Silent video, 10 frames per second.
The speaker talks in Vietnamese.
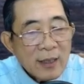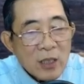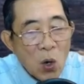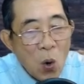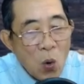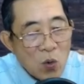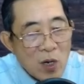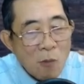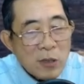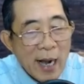Cô
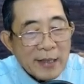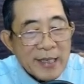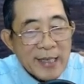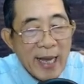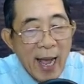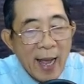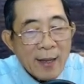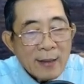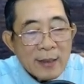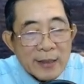không cần gì cả,
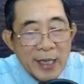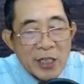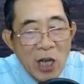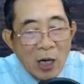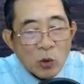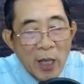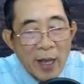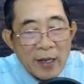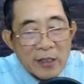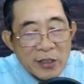chỉ cần có
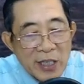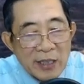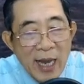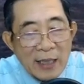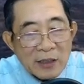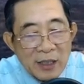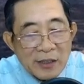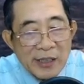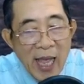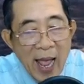thể nhìn anh từ
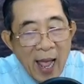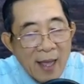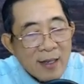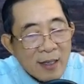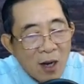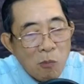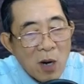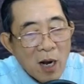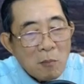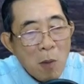xa, không
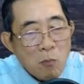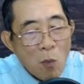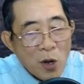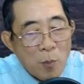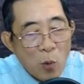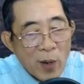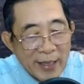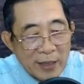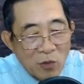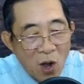ngừng mong mỏi một ngày
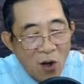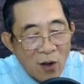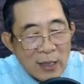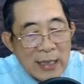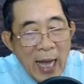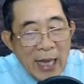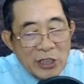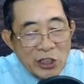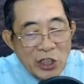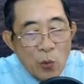nào đó anh
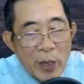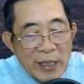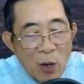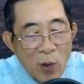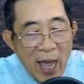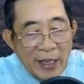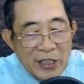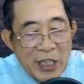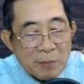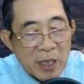sẽ quay đầu lại
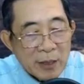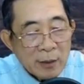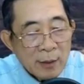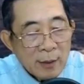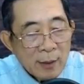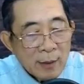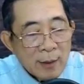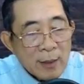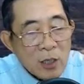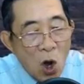nhìn mình.
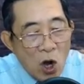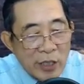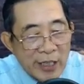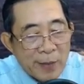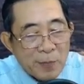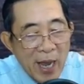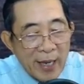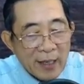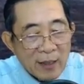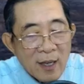Còn kiếp
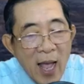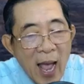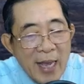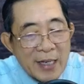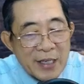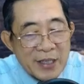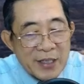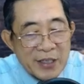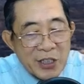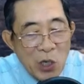này, hai người
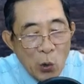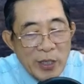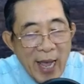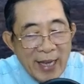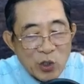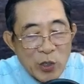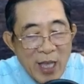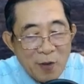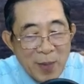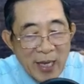như đổi vai cho
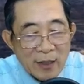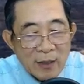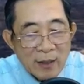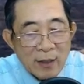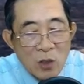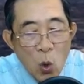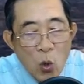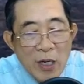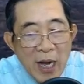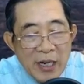nhau vậy. Cuộc
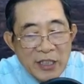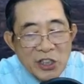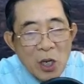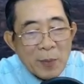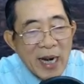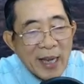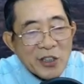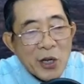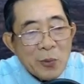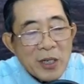đời sao mà lại
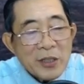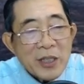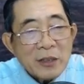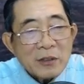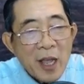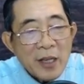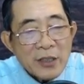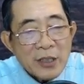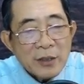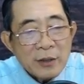trêu ngươi đến thế chứ?